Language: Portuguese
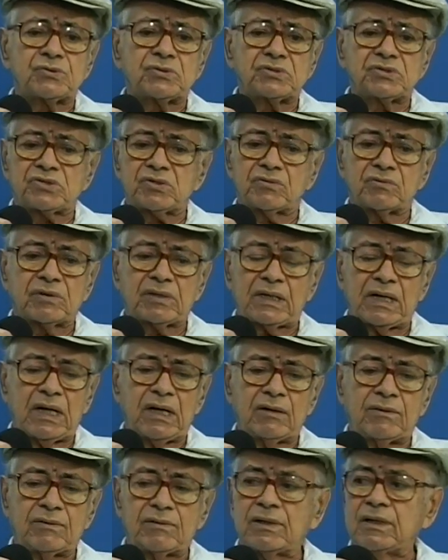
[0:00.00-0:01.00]
Hoje eu
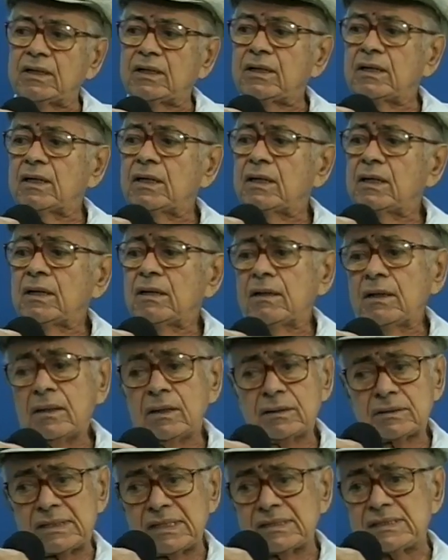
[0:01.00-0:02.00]
creio que
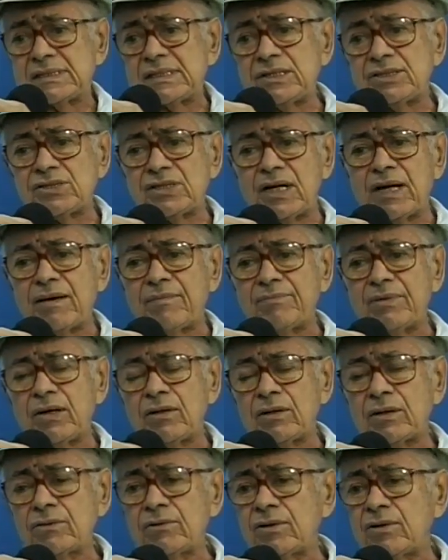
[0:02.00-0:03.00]
você se dirá
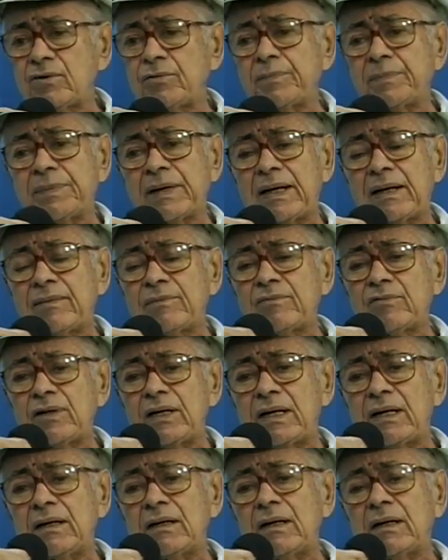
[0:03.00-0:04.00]
melhor do que eu, porque ela é
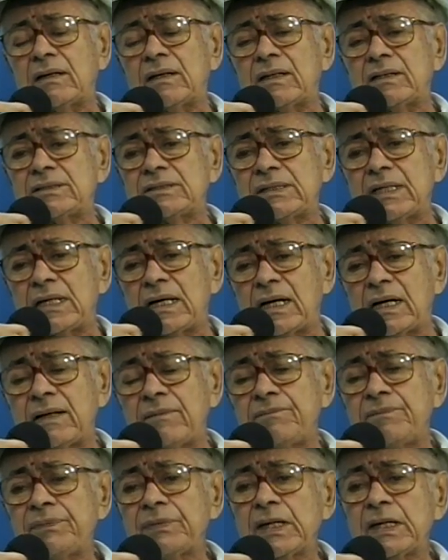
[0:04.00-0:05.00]
mulher, ela dirá
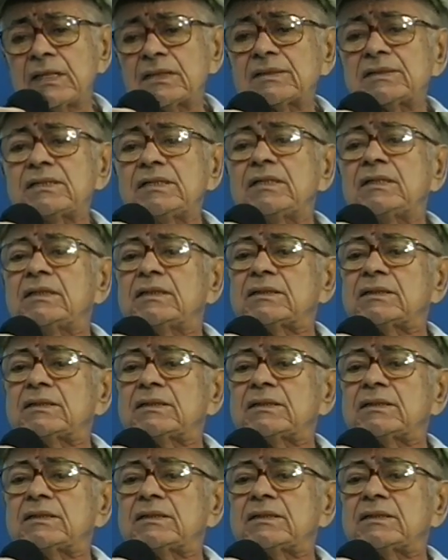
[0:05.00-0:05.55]
se